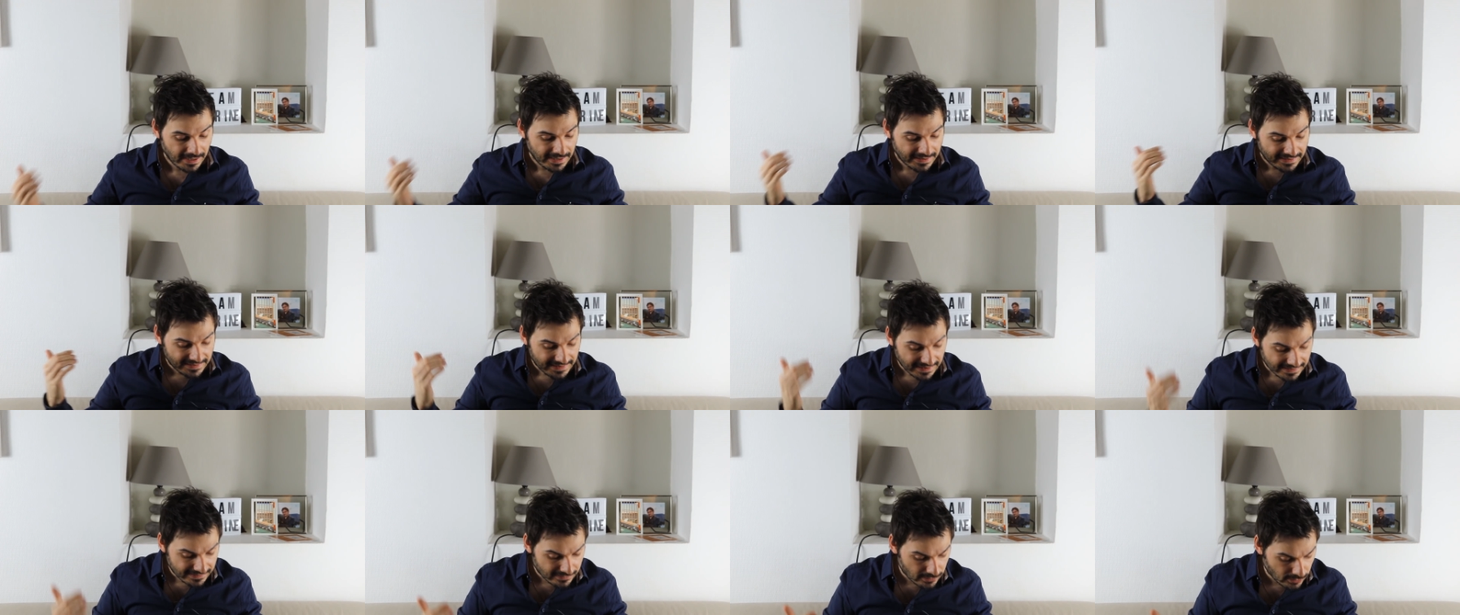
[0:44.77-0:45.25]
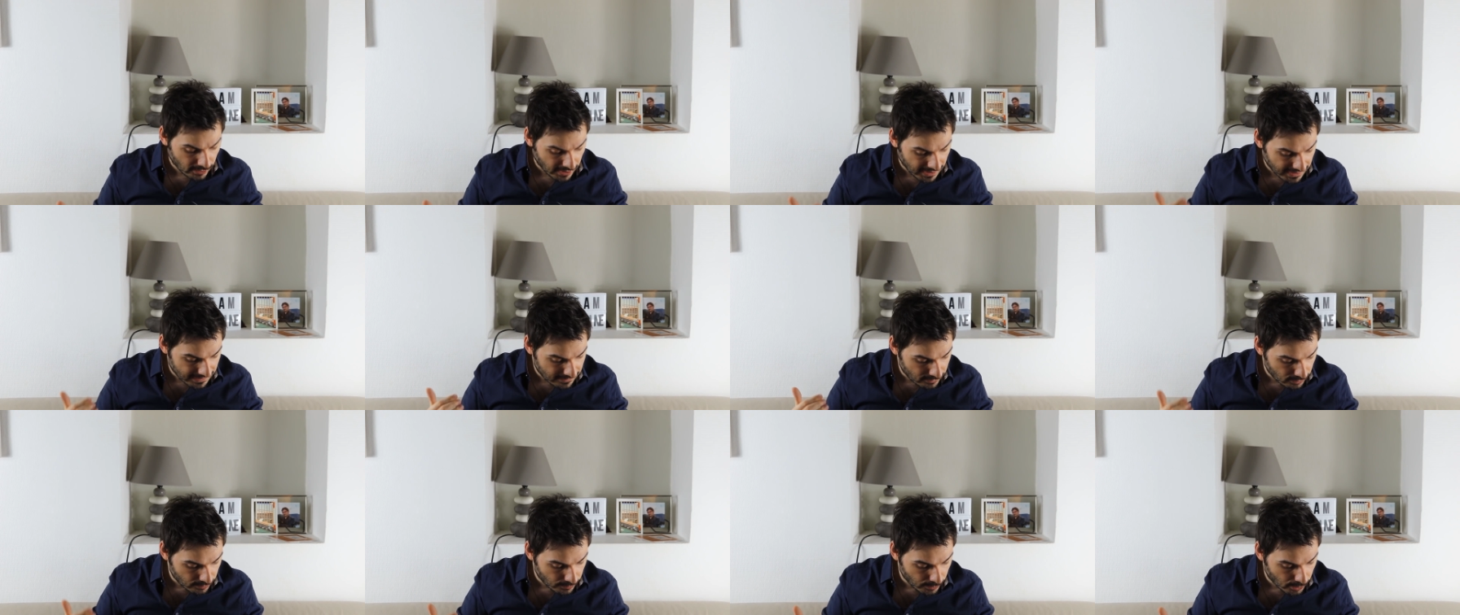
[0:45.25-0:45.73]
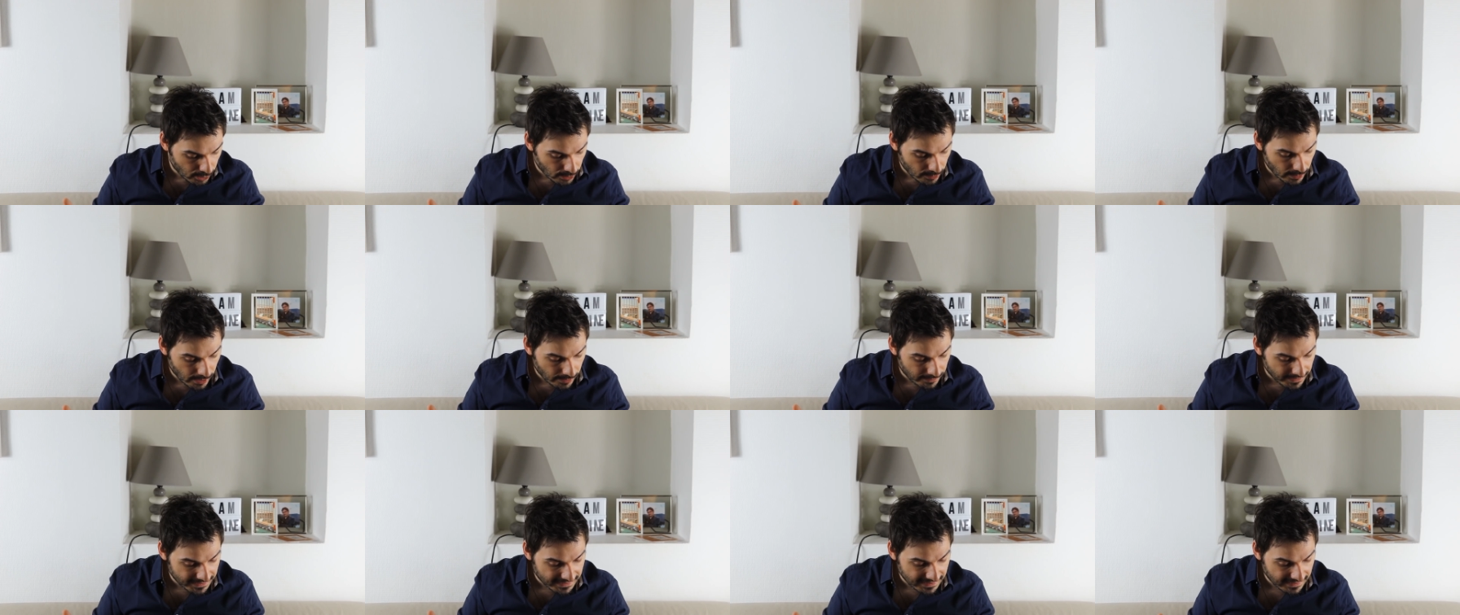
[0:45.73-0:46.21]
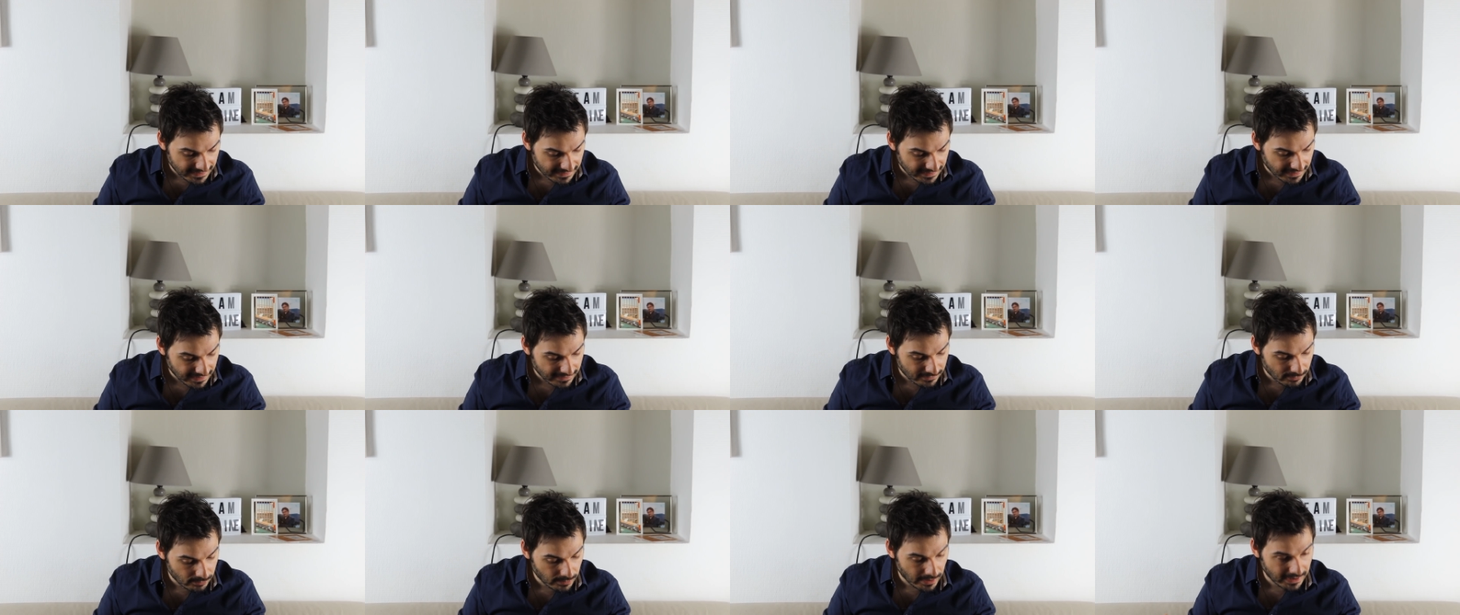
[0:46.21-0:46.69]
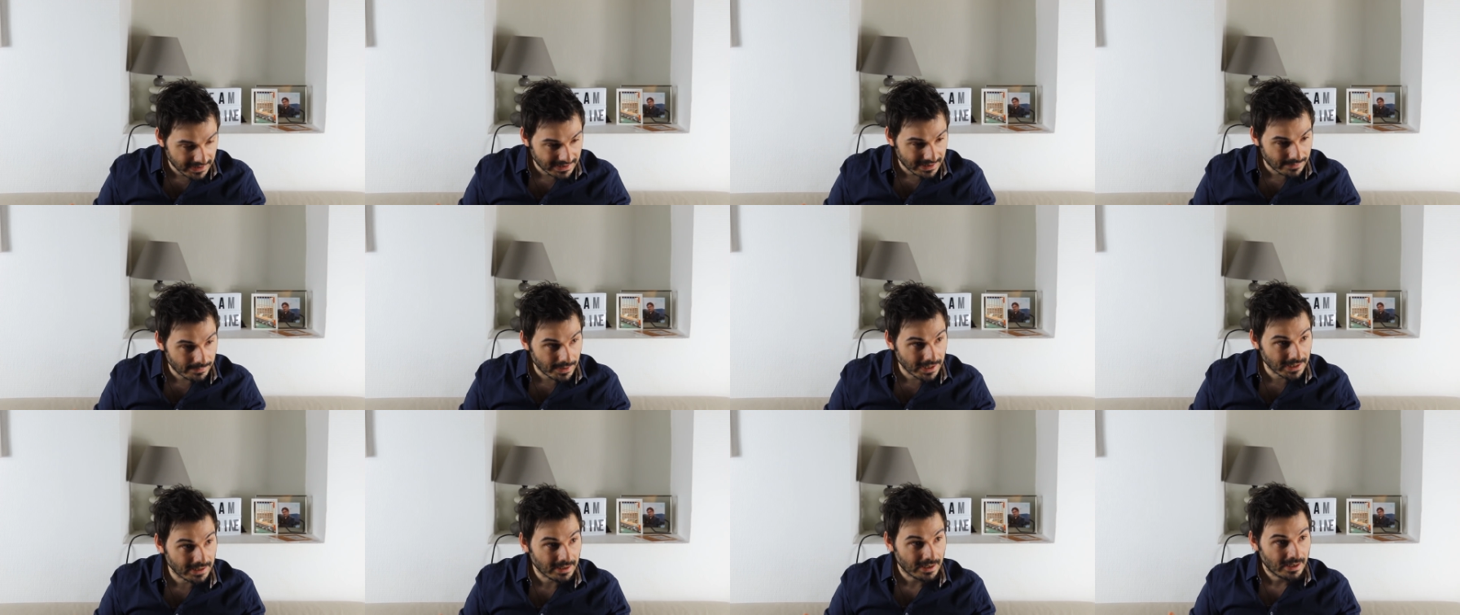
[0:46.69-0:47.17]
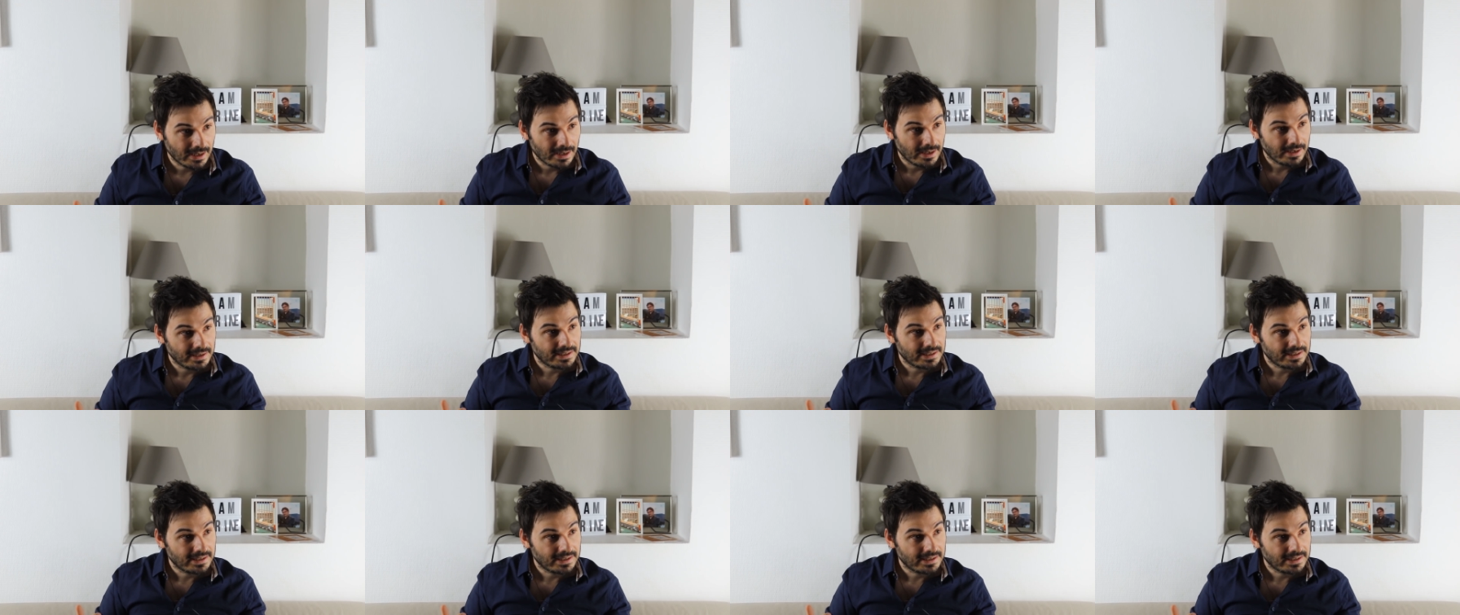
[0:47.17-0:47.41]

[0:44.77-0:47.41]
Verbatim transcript: Ça se résume comment Mais ben, ça se résume avec des mecs